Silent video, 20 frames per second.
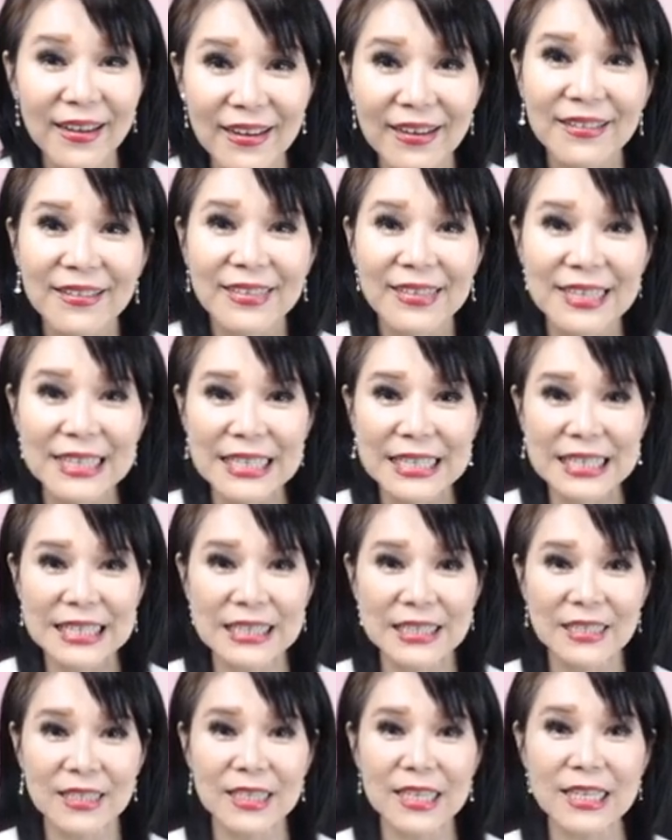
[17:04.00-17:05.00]
哈。这
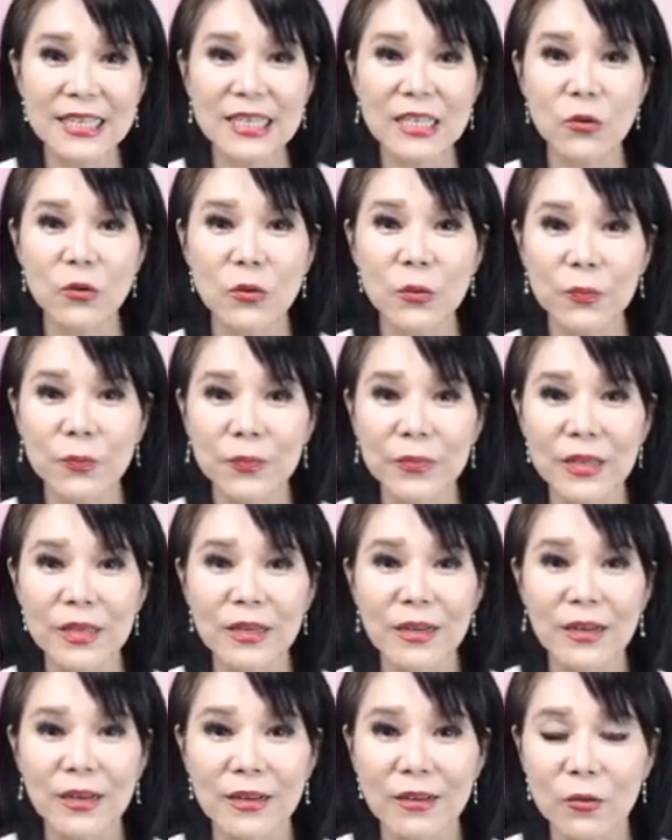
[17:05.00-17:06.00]
个在这种
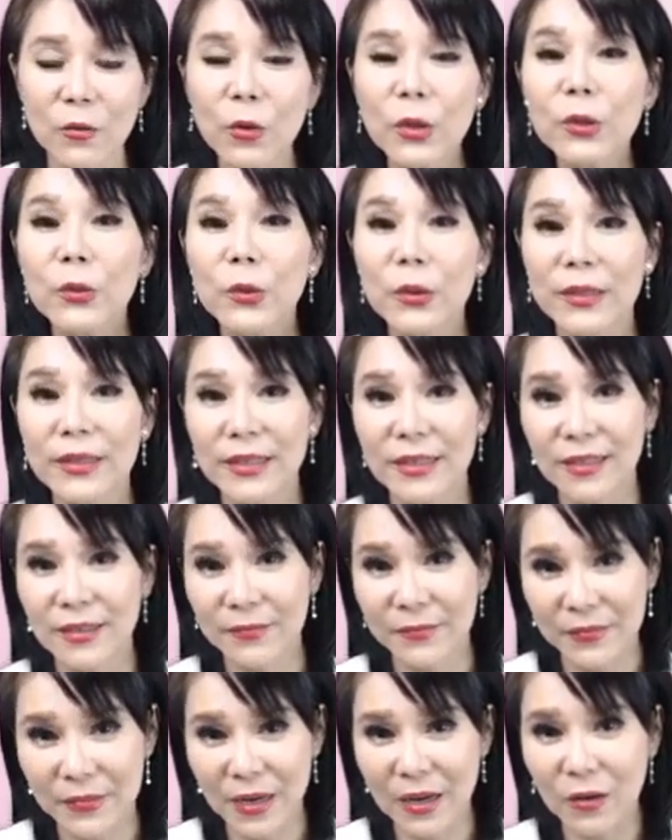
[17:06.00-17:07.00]
呃困顿
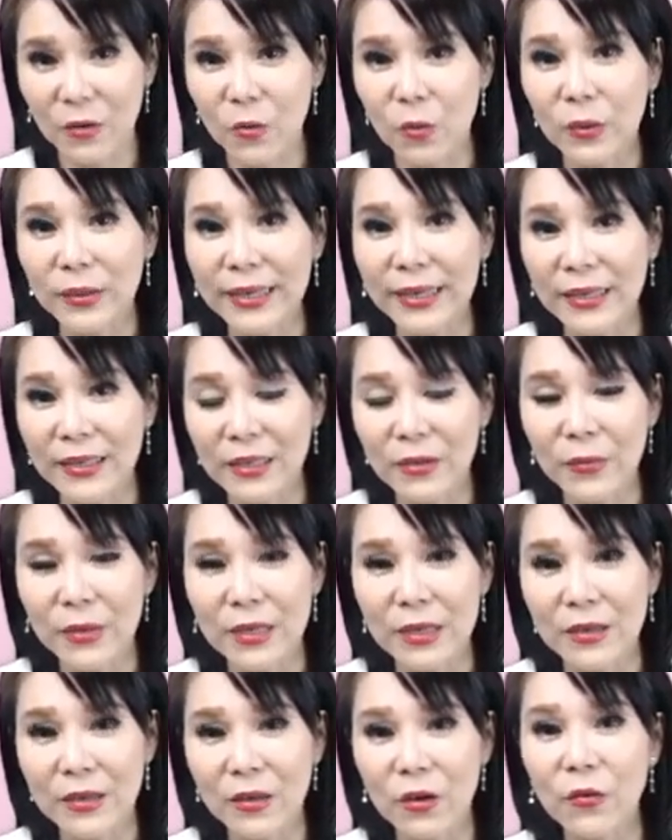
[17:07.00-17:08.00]
的哈国内，因
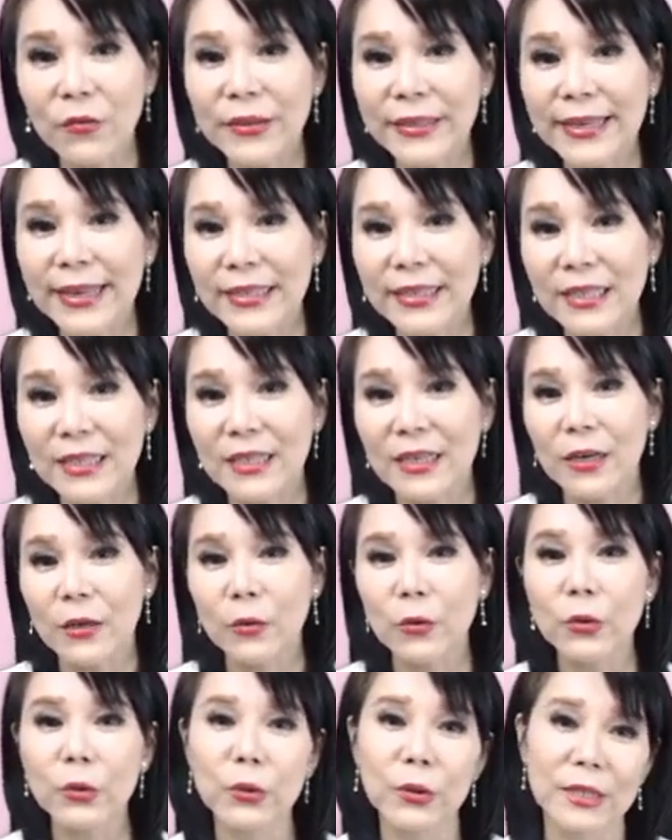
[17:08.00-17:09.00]
为 COVID-19 哈
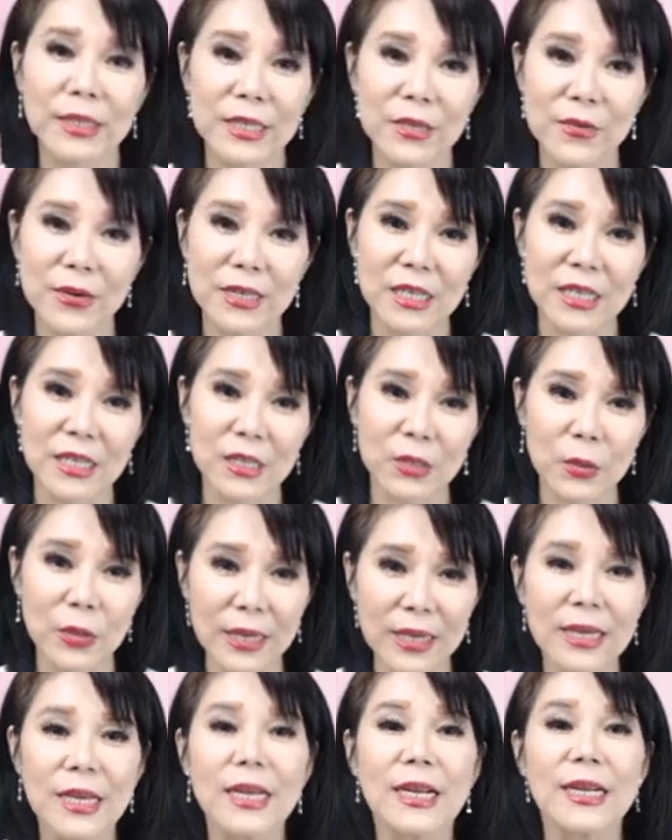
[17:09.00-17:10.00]
困顿的情况之下，所
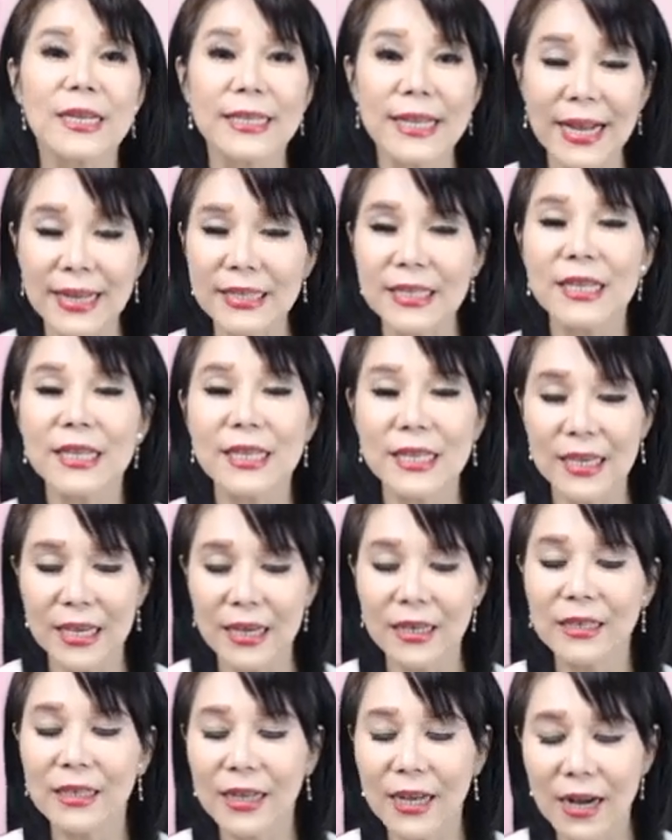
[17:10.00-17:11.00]
以大家真的
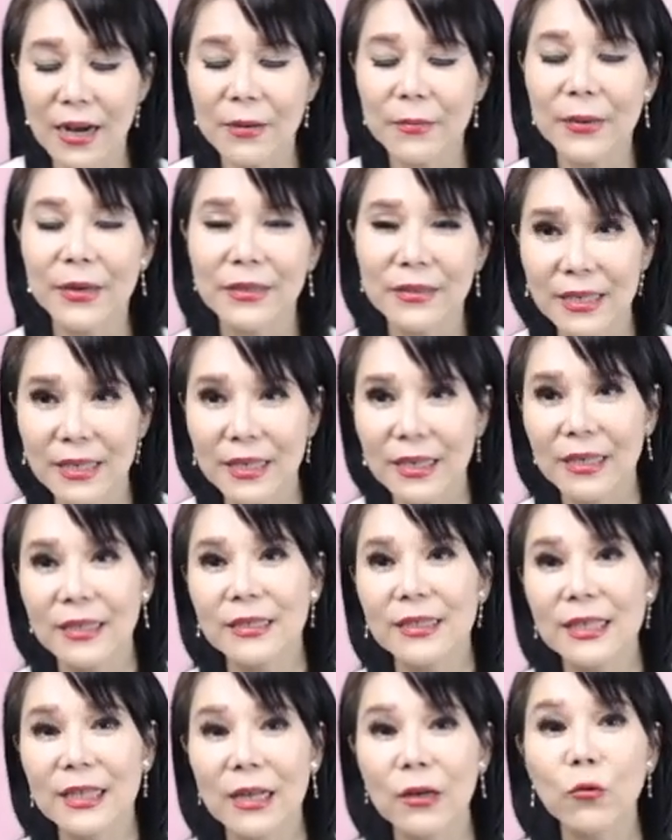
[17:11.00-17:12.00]
也应该要帮这个
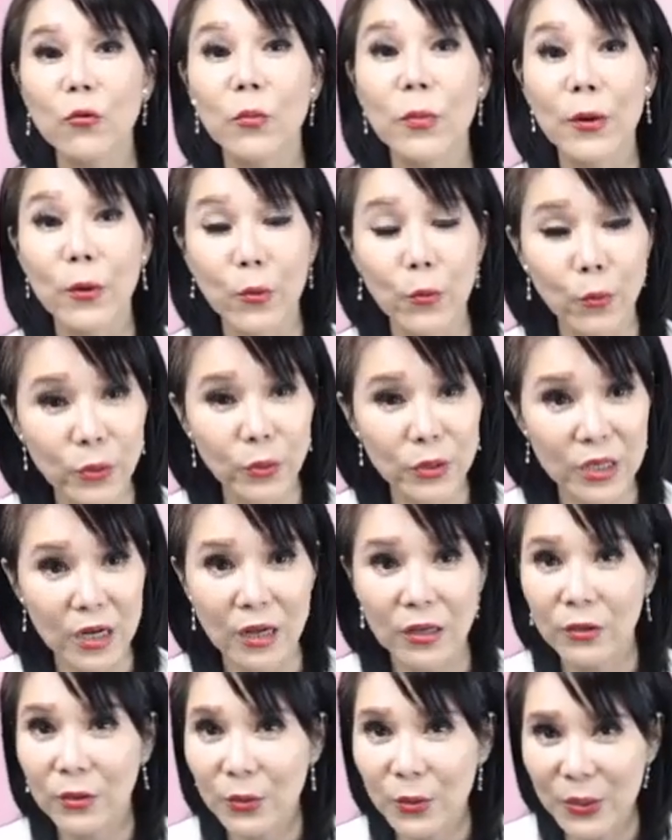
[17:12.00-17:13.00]
这两股鼓股
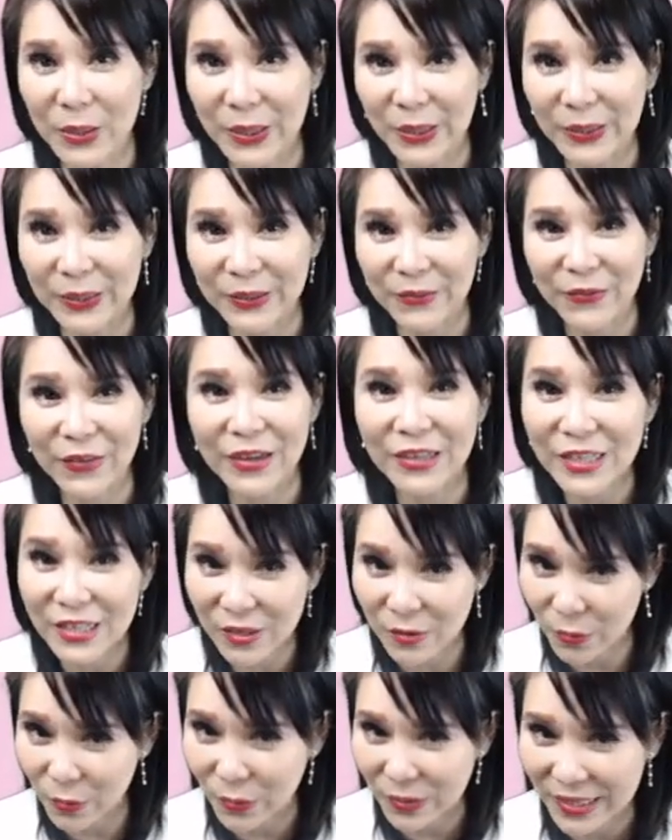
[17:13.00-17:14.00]
涨最好的一个方
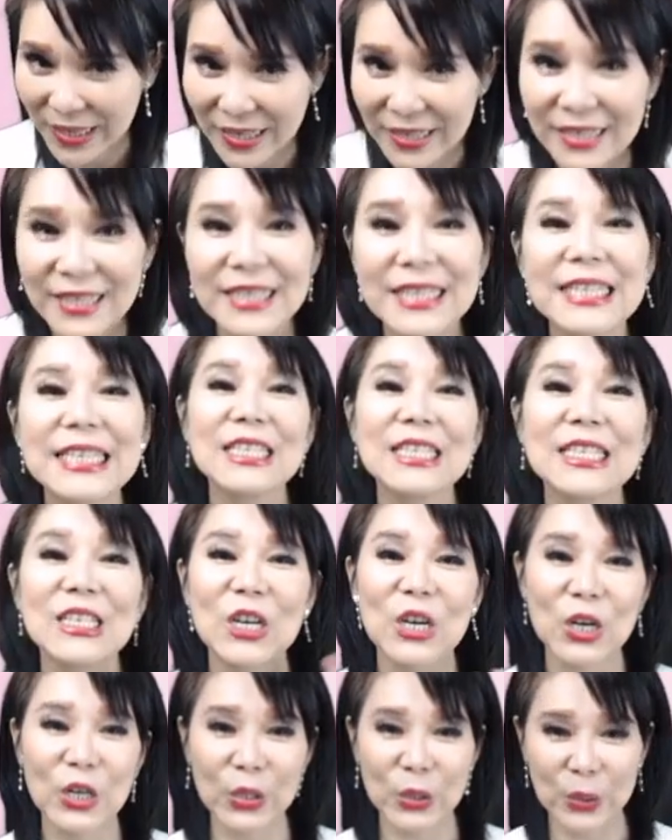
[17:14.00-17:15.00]
式。我相信今天
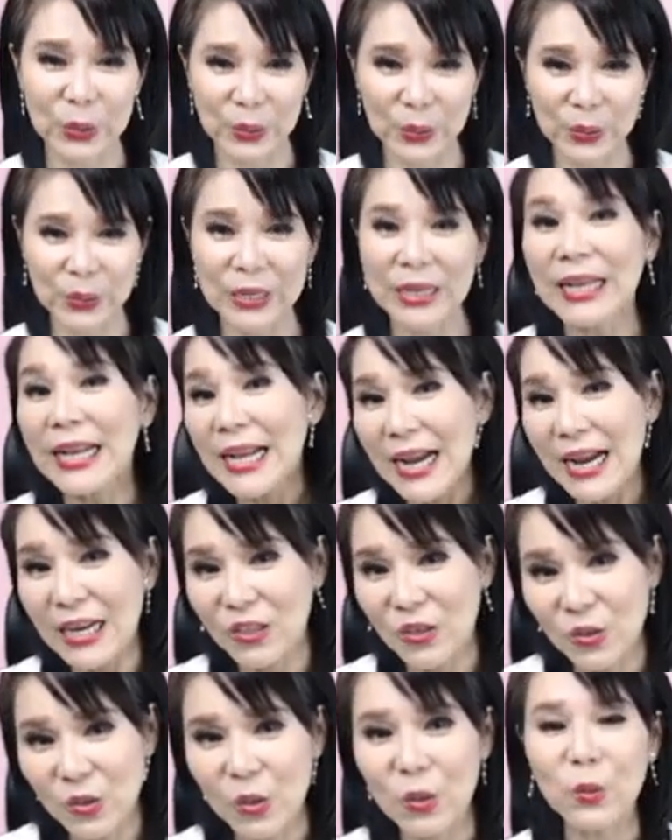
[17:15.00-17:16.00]
早上有很多人，他
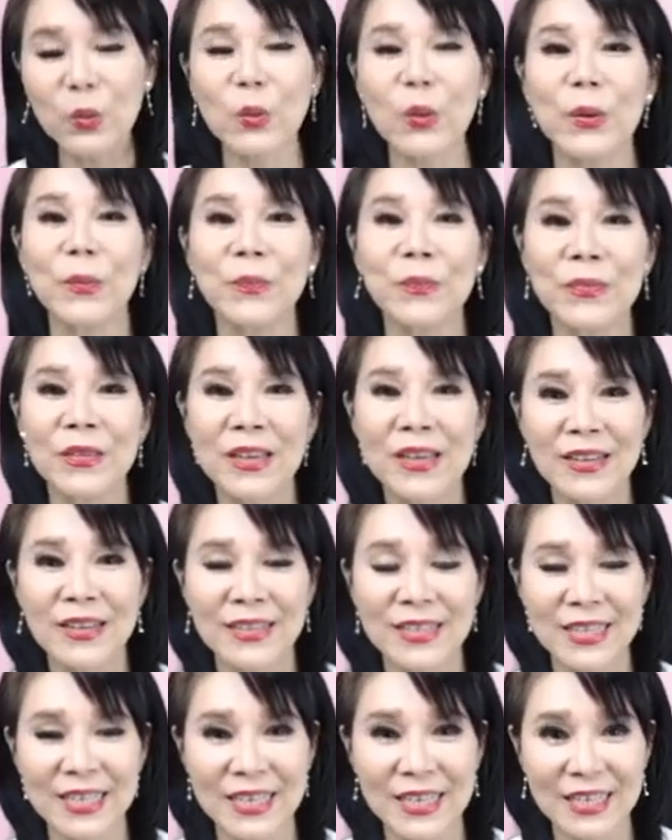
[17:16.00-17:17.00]
是透过呃
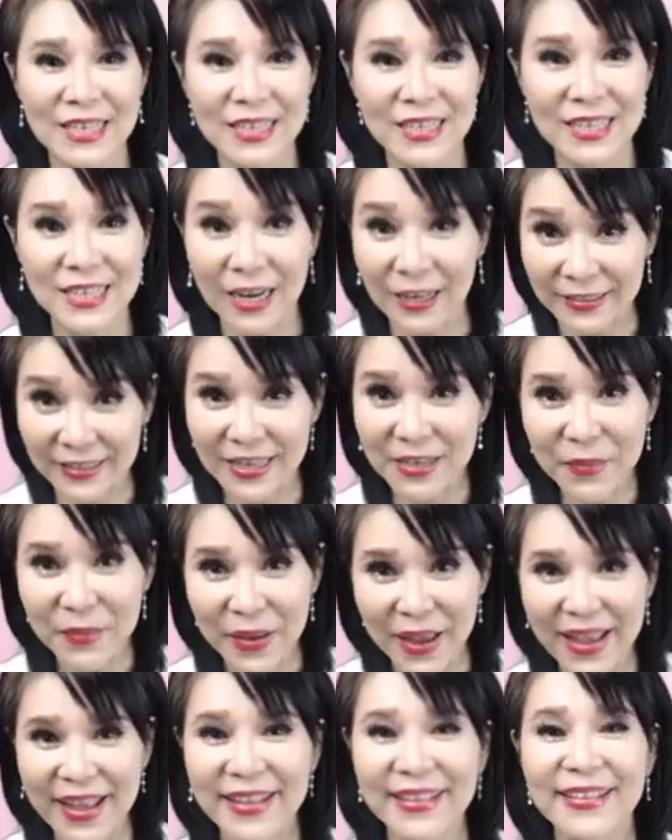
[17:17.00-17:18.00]
这个涨停
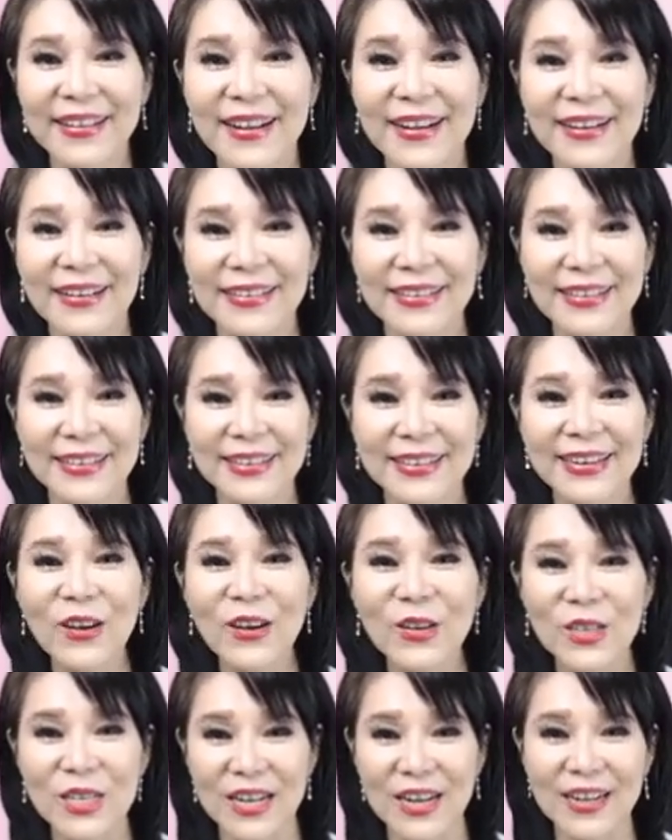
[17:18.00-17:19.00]
板哈。
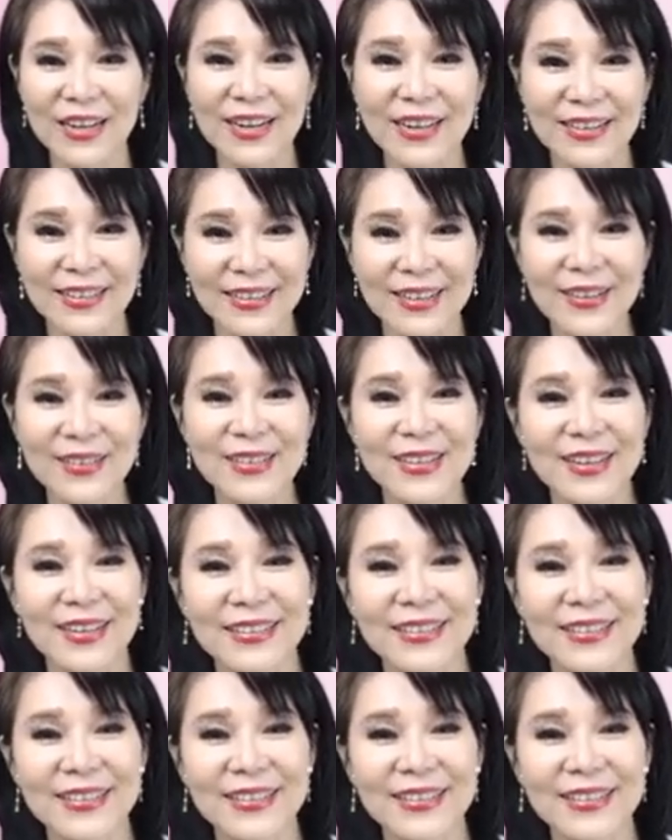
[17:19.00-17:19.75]
犒赏啊，犒赏